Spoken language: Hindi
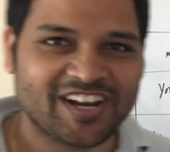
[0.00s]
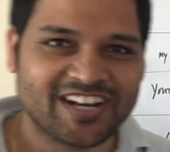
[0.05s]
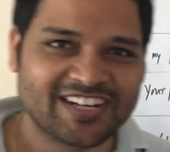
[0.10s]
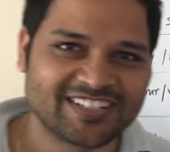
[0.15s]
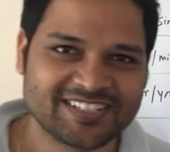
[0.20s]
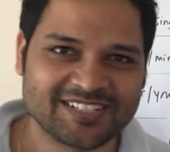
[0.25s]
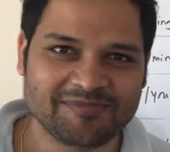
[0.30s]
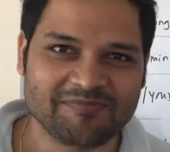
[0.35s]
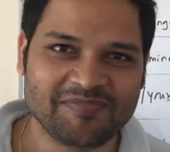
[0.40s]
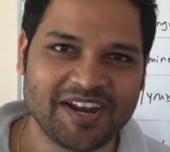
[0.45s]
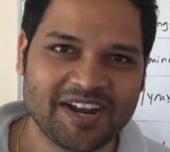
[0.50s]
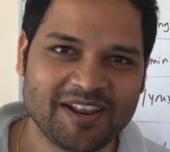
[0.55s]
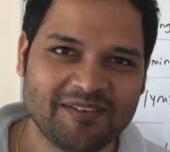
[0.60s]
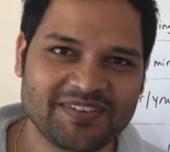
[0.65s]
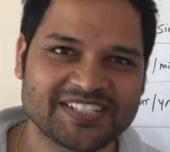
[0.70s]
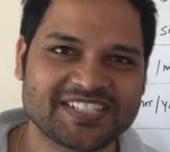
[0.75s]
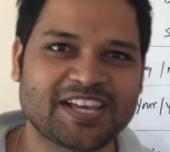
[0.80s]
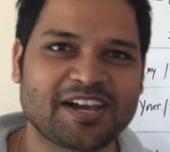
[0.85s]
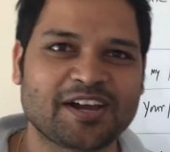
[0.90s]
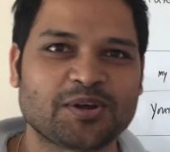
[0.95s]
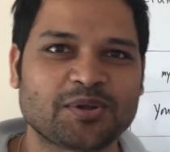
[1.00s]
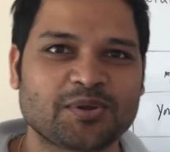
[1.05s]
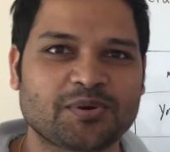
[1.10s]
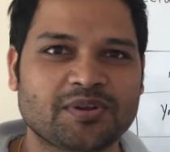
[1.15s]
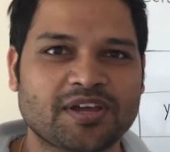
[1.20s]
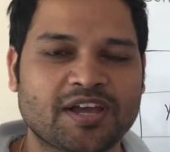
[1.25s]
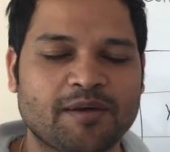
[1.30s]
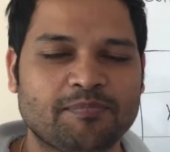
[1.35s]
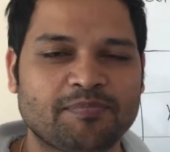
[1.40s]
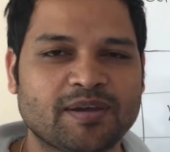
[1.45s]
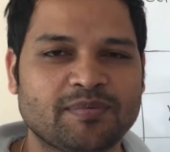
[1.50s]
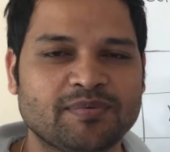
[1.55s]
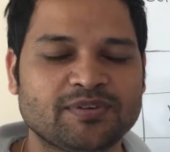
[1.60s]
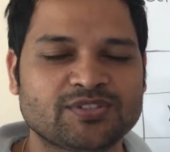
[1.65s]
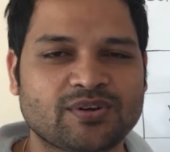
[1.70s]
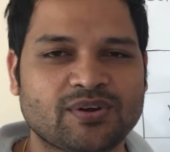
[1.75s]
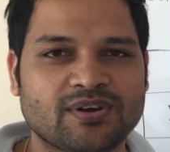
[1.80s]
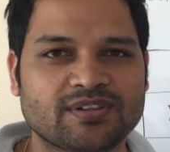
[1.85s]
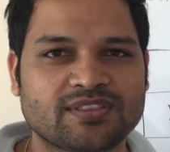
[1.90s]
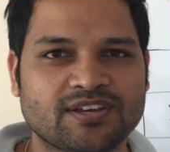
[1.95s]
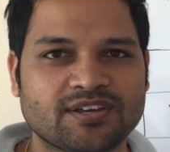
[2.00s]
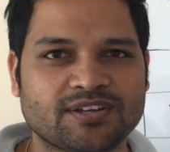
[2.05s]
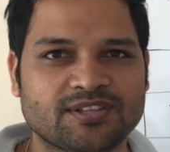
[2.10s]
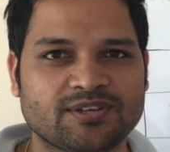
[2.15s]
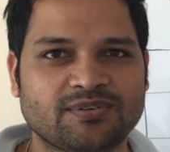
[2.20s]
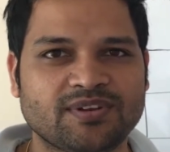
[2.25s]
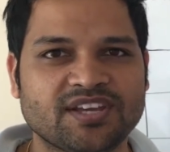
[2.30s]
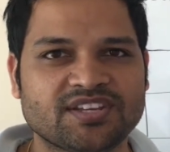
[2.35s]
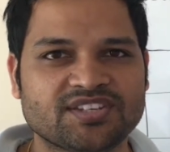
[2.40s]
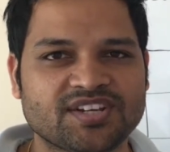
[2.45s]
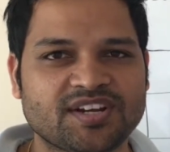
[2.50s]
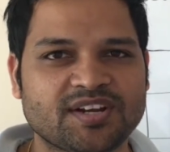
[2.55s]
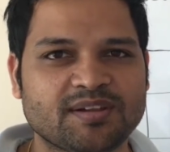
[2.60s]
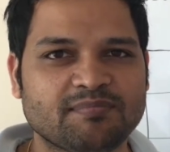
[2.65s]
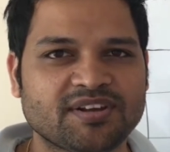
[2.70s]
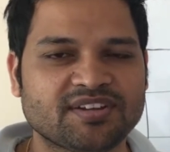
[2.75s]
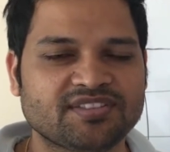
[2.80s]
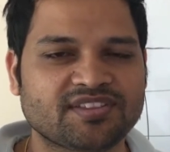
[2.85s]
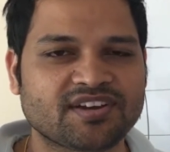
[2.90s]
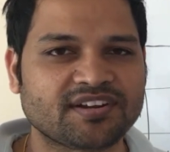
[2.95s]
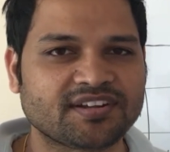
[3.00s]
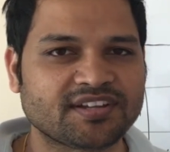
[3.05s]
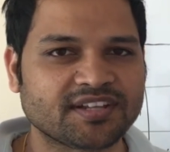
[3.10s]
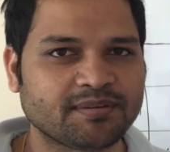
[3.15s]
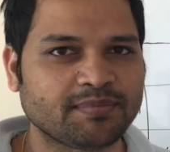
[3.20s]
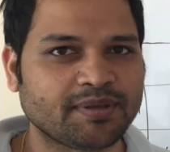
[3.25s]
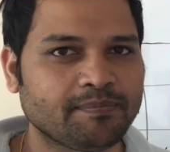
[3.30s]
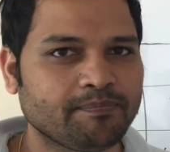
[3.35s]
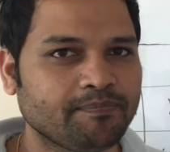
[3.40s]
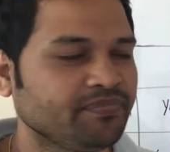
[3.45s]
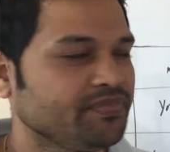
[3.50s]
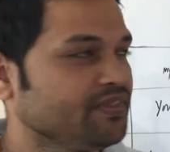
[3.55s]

फ्रेंड्स मेरा नाम है सागर और आपका भी स्वागत करता हूँ लेक्चर नंबर थर्टीन में